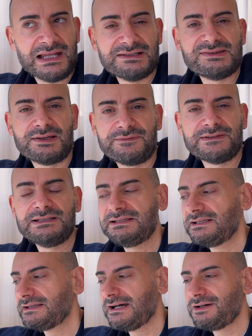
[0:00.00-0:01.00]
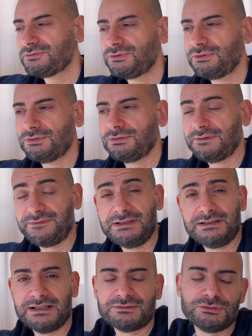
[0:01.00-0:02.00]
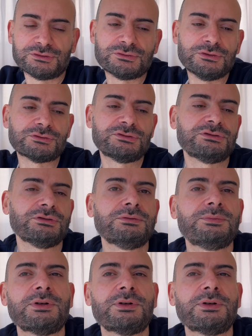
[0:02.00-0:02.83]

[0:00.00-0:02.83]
anzi a fine dell'anno, a fine dell'anno scorso,